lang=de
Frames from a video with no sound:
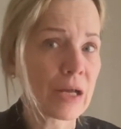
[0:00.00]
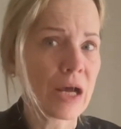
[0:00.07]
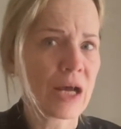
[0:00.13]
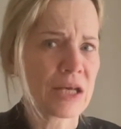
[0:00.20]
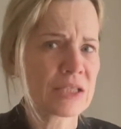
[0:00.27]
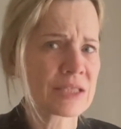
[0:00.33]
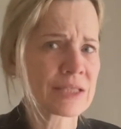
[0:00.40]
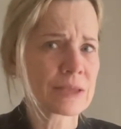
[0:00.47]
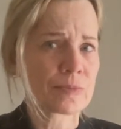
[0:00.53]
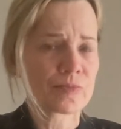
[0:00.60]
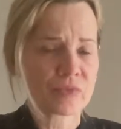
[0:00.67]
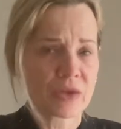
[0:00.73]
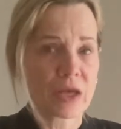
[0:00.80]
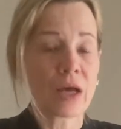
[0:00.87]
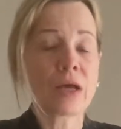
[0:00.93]
Heißt
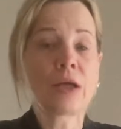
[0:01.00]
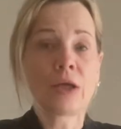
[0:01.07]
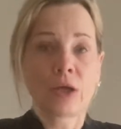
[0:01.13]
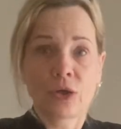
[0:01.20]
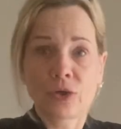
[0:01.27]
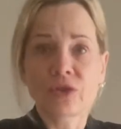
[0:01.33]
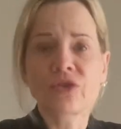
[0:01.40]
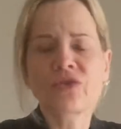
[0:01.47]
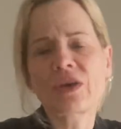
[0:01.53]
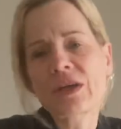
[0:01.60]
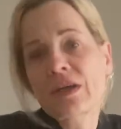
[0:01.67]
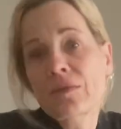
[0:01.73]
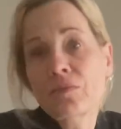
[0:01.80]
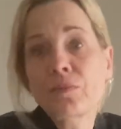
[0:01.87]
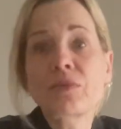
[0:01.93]
ja, und zwar
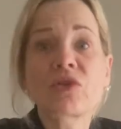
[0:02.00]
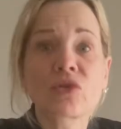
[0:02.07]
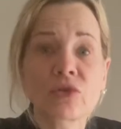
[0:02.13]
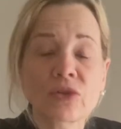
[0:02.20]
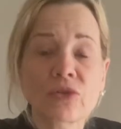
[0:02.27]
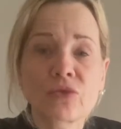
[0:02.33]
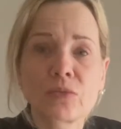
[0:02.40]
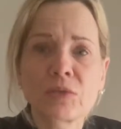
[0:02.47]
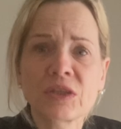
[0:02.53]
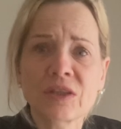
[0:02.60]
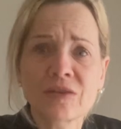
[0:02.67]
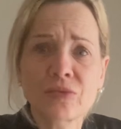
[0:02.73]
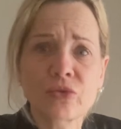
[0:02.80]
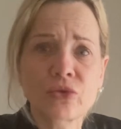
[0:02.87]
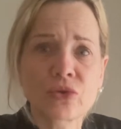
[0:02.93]
besonders für mich
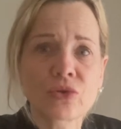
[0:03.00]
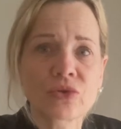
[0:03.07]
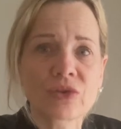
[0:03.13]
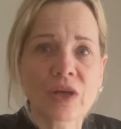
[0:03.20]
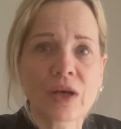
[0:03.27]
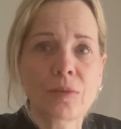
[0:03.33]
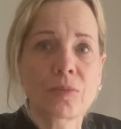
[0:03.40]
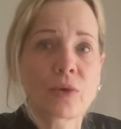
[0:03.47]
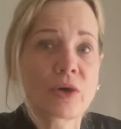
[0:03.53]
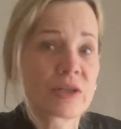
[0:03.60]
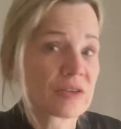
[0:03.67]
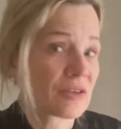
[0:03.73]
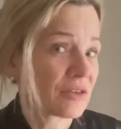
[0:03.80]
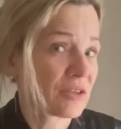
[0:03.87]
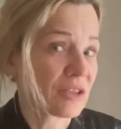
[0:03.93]
als
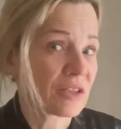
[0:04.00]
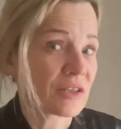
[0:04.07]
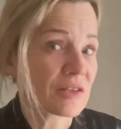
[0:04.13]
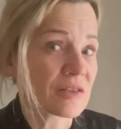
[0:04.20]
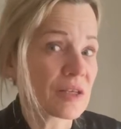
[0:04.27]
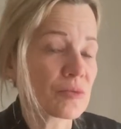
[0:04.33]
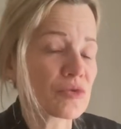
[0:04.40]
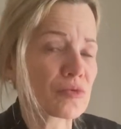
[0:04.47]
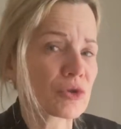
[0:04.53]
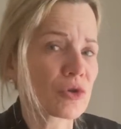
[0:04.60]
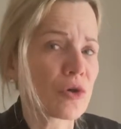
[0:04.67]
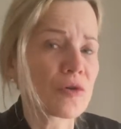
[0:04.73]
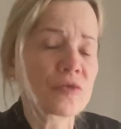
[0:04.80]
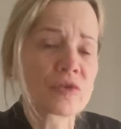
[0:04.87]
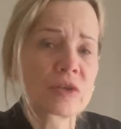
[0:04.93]
Psychotherapeutin, die ich ja selbst
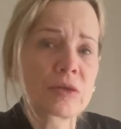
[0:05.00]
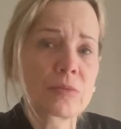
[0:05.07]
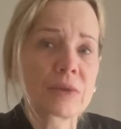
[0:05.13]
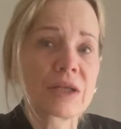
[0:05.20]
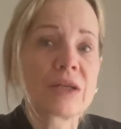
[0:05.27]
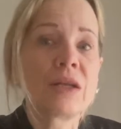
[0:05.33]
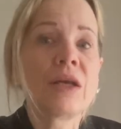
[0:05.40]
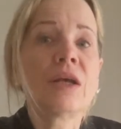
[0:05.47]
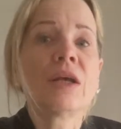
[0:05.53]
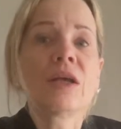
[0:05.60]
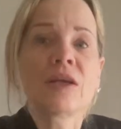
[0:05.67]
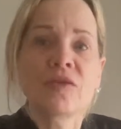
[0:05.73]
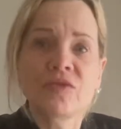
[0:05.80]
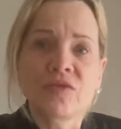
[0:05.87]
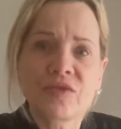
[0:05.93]
Betroffene bin.
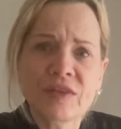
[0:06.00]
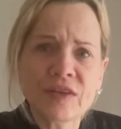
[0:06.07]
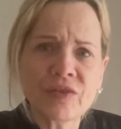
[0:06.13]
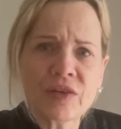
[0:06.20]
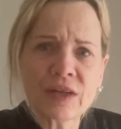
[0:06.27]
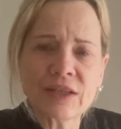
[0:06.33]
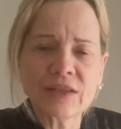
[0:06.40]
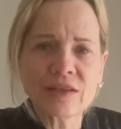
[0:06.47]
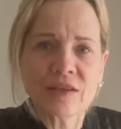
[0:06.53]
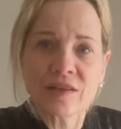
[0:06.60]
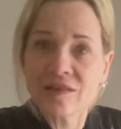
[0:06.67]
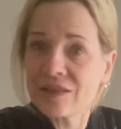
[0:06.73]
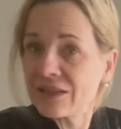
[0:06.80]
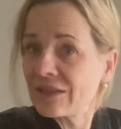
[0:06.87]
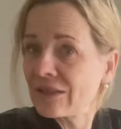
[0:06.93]
Wie viel
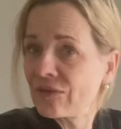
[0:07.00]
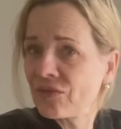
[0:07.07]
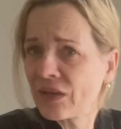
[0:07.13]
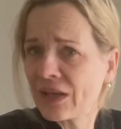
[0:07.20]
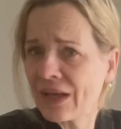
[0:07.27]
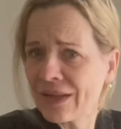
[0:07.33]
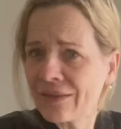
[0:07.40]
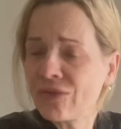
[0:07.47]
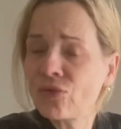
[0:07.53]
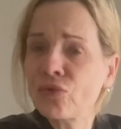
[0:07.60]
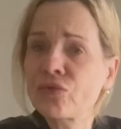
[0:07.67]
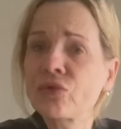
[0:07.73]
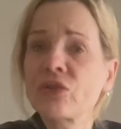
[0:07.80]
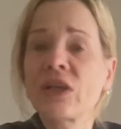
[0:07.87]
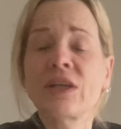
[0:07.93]
Initiative kannst du
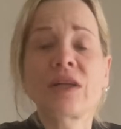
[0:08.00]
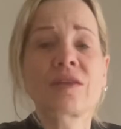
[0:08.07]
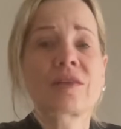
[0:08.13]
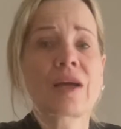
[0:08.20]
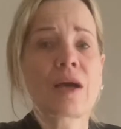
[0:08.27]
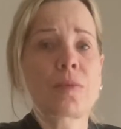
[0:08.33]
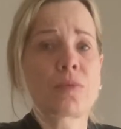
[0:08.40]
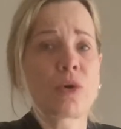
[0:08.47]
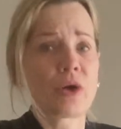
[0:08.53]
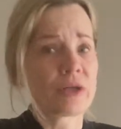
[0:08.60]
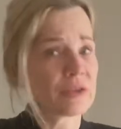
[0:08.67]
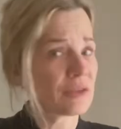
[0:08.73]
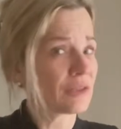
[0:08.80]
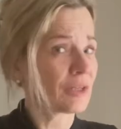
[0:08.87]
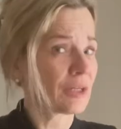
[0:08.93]
von deiner
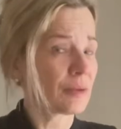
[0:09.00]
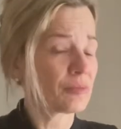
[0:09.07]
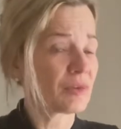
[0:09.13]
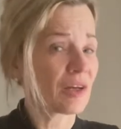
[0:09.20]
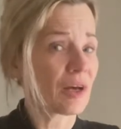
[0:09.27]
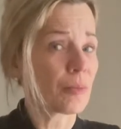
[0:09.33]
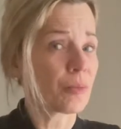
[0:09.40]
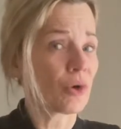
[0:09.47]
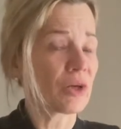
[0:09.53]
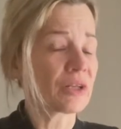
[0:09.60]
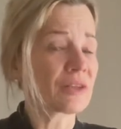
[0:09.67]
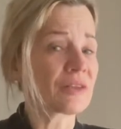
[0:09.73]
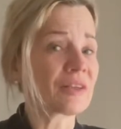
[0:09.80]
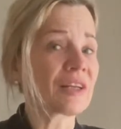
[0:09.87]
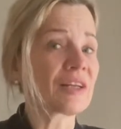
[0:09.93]
Therapeutin, deinem
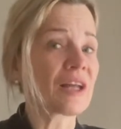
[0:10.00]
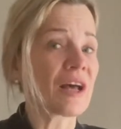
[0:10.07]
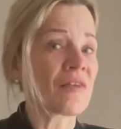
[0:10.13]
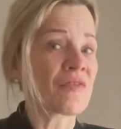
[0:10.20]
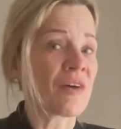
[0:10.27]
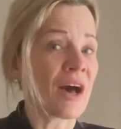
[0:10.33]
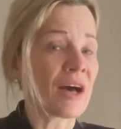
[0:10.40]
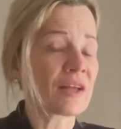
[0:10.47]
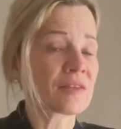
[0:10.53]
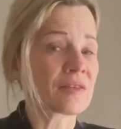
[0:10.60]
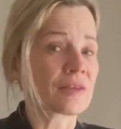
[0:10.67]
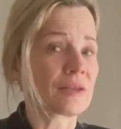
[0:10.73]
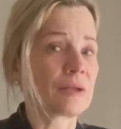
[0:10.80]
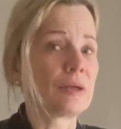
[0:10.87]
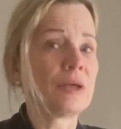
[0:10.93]
Therapeuten denn
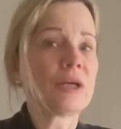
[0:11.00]
erwarten?